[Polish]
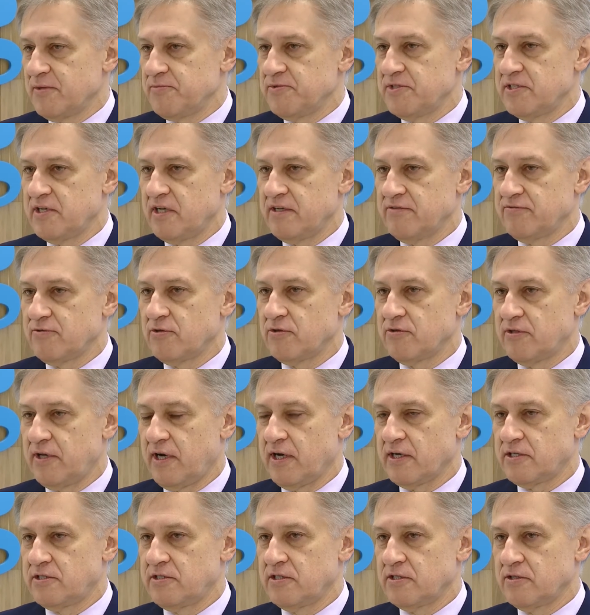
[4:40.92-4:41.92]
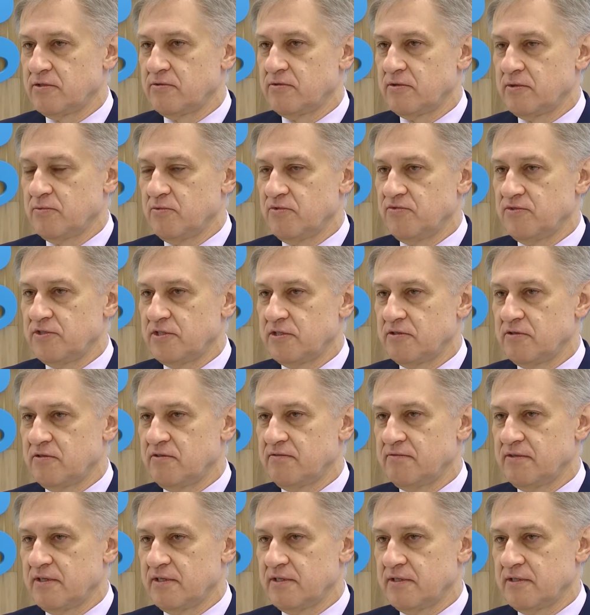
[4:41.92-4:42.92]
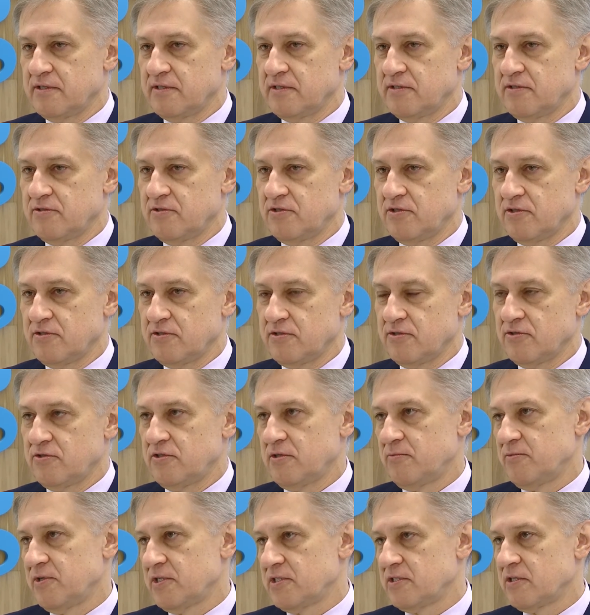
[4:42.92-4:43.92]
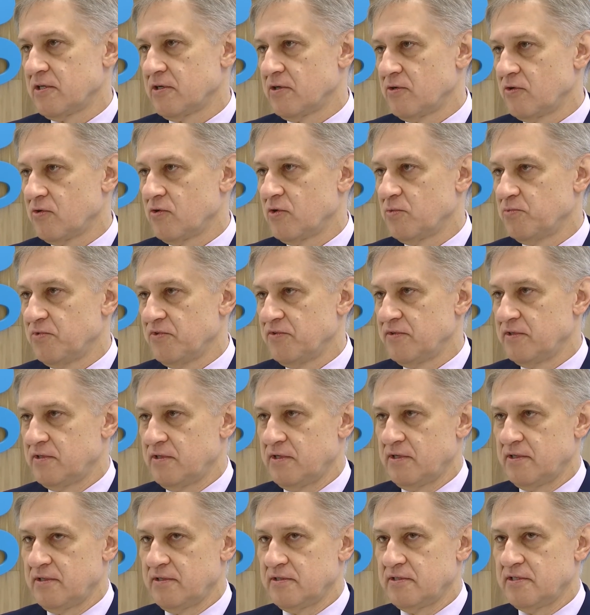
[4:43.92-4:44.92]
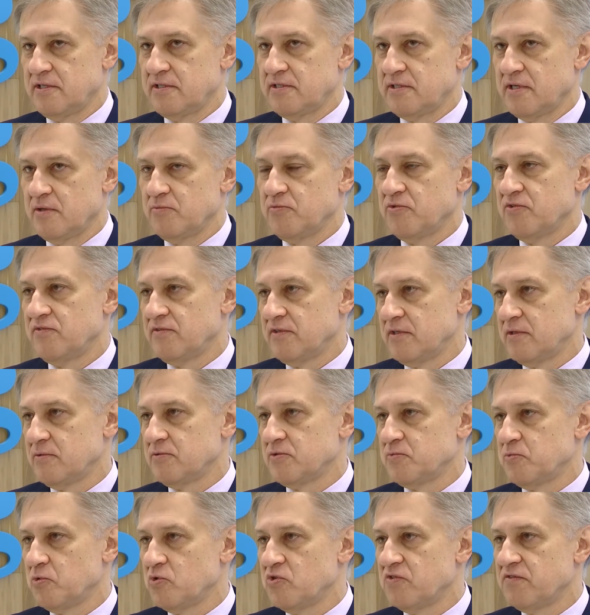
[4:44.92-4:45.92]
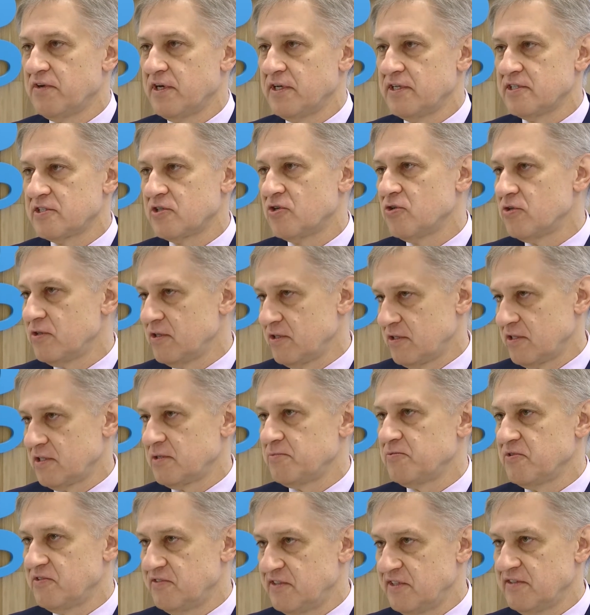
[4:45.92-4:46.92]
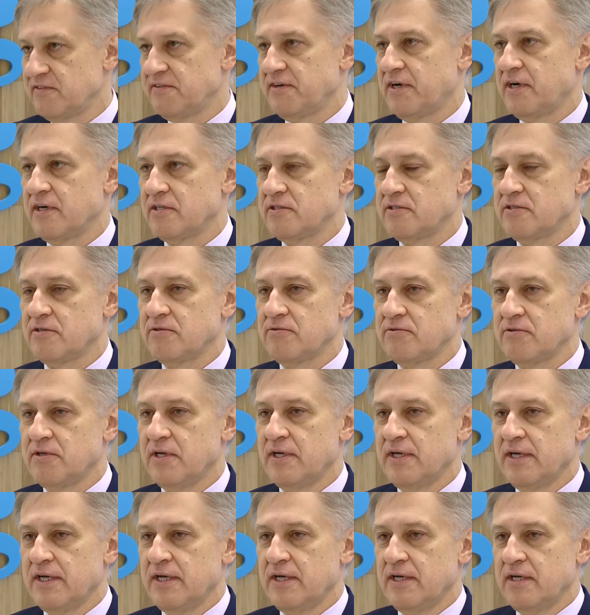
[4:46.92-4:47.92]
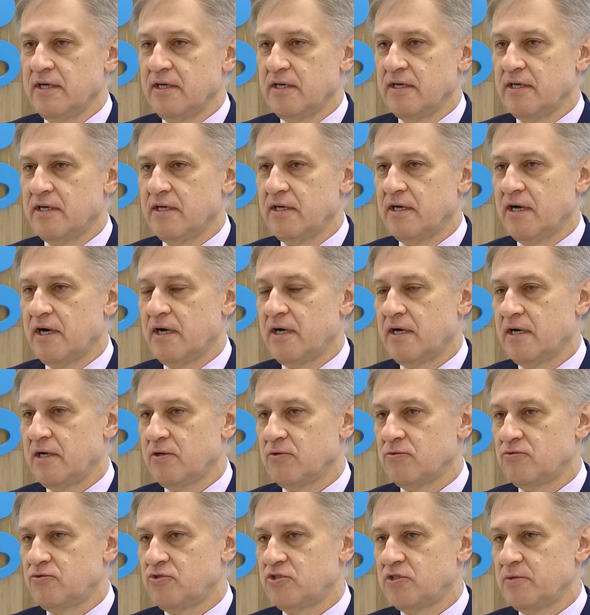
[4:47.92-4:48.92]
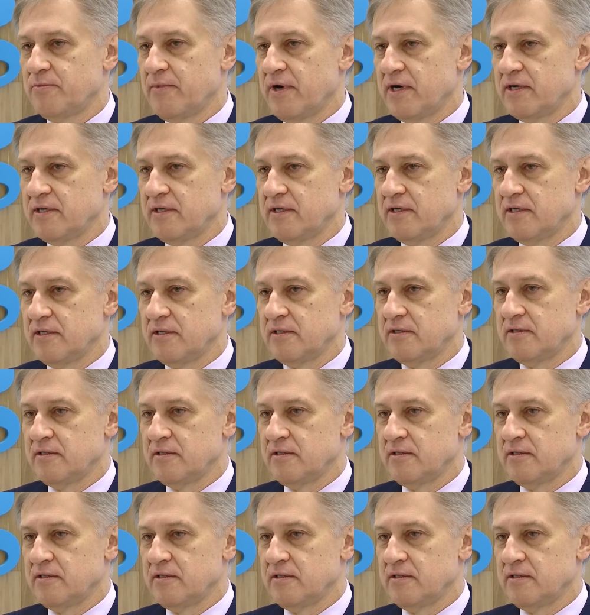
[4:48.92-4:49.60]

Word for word: zapisany w kontrakcie, który mówi, że do 2018 roku ten system powinien być zbudowany zgodnie ze specyfikacją, y, a utrzymanie